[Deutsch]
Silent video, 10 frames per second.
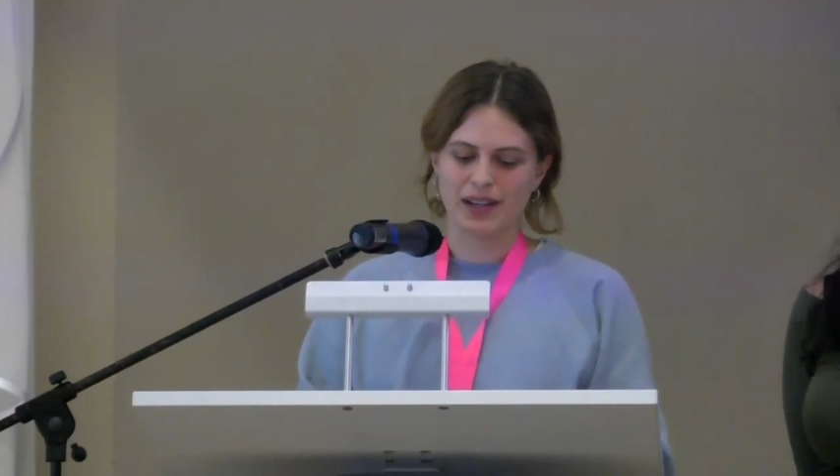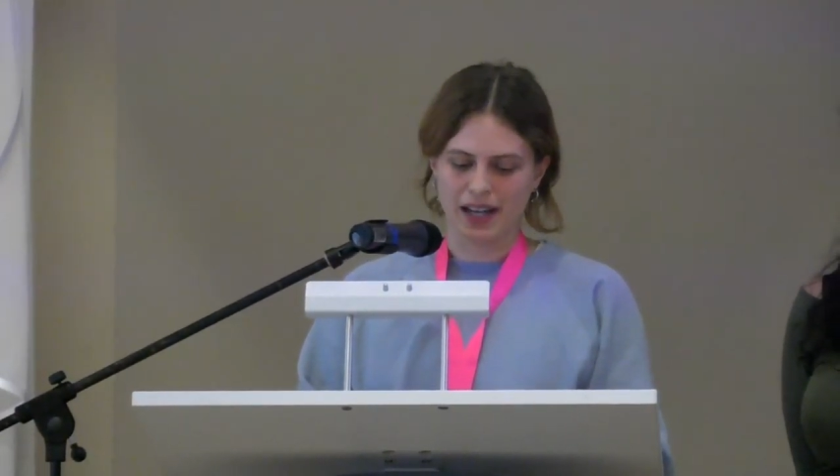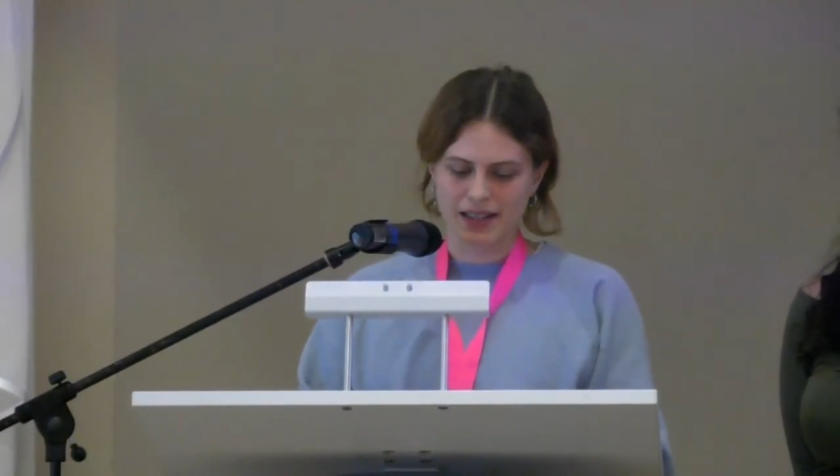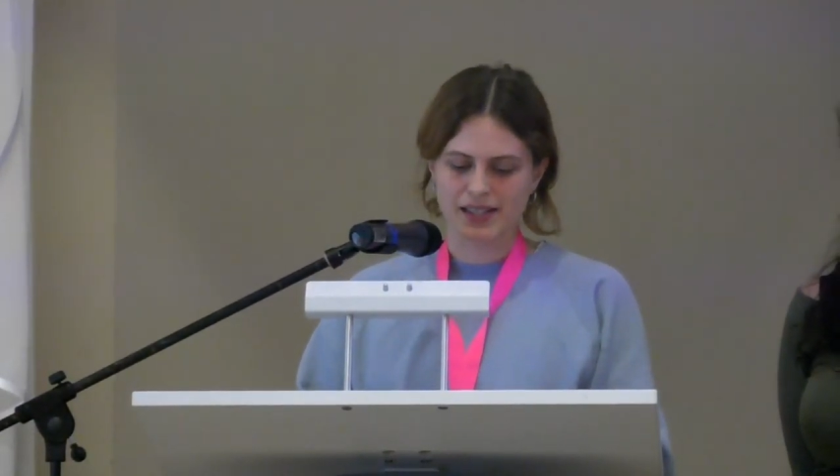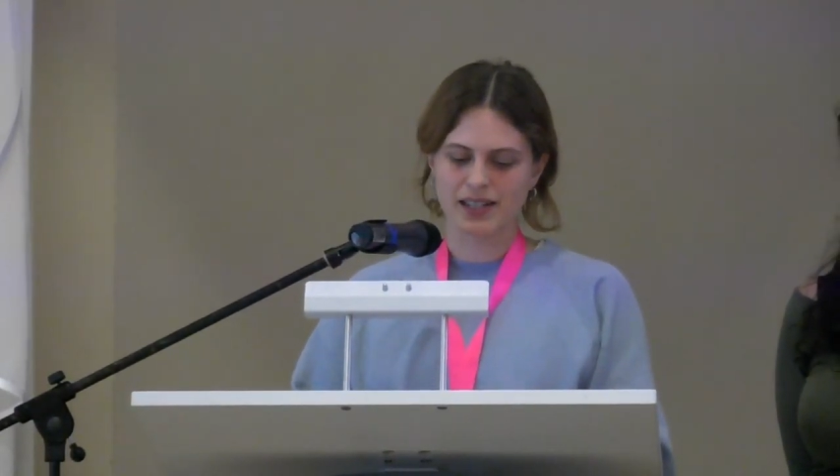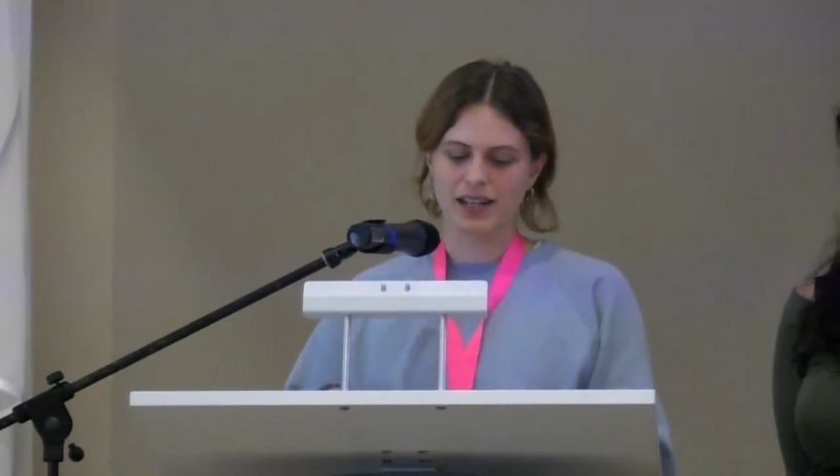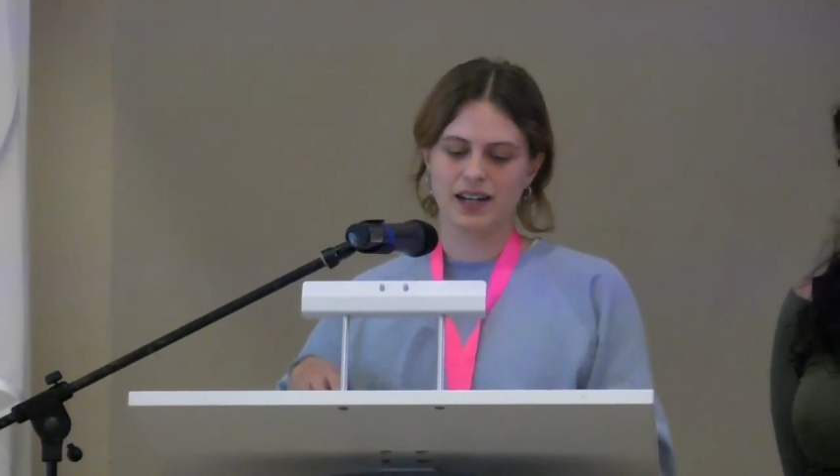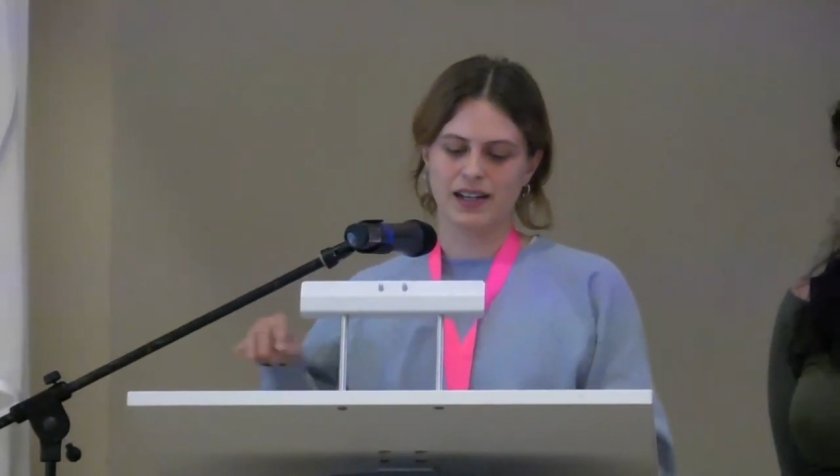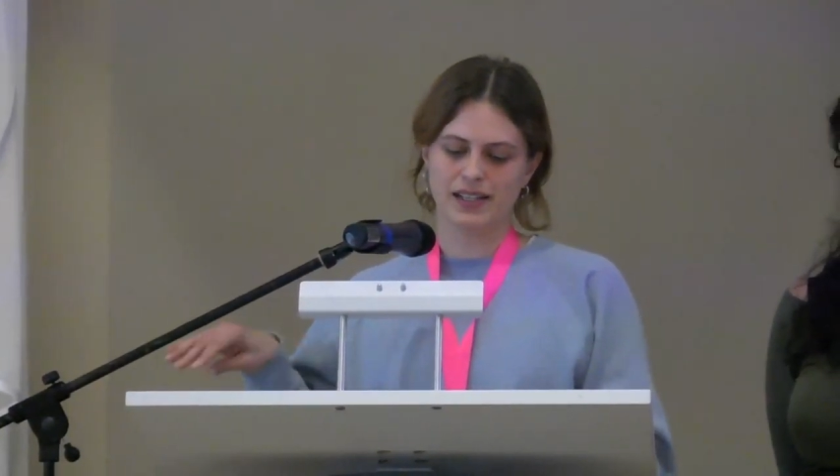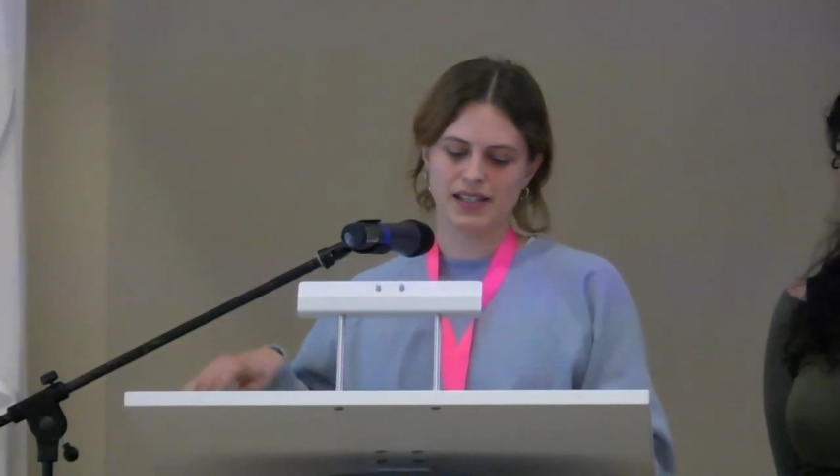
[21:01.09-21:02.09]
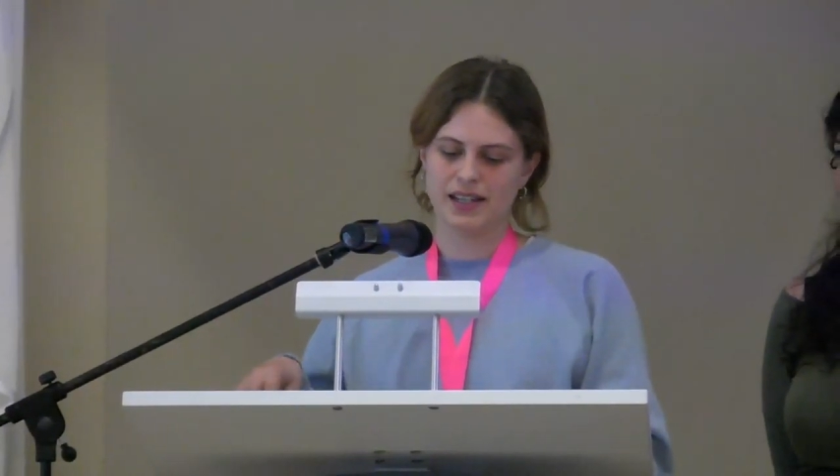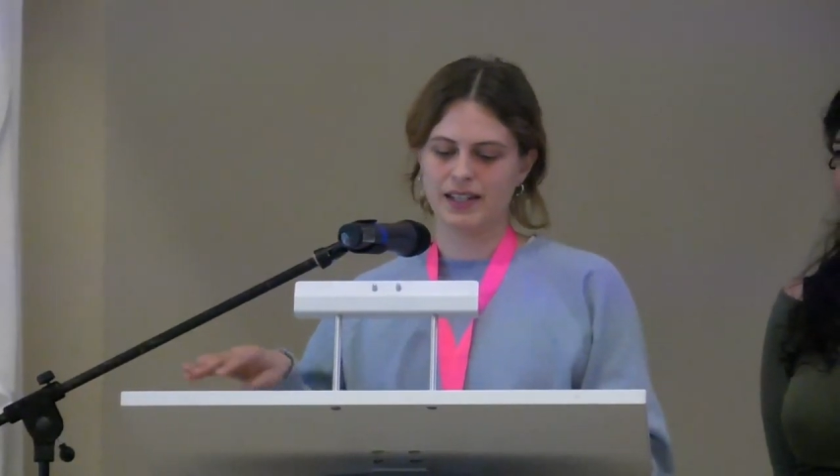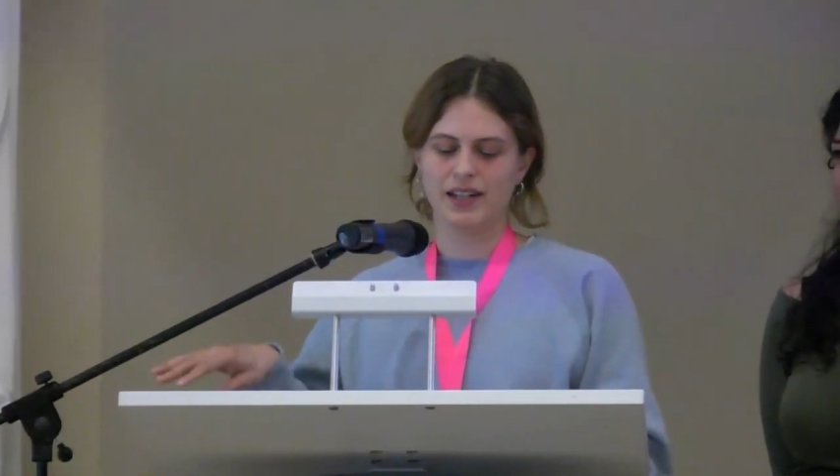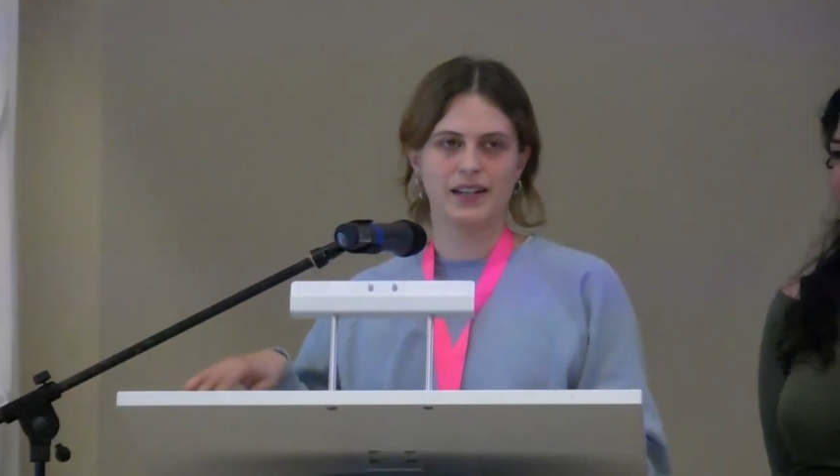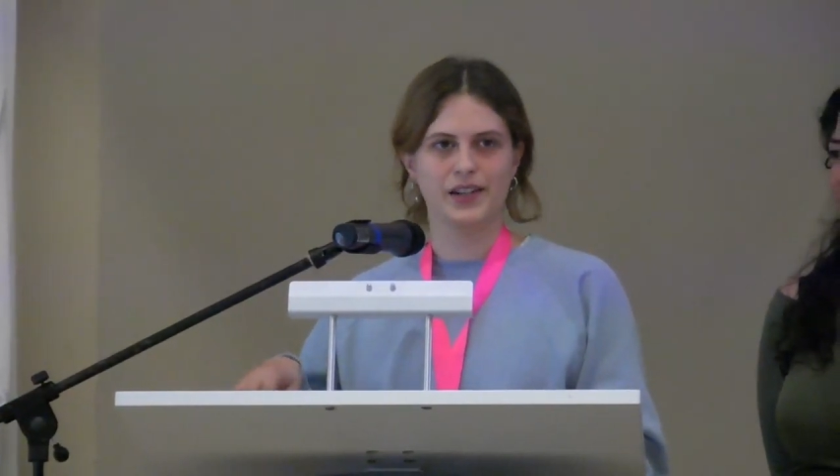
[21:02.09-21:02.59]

ganz klar rechtsradikalen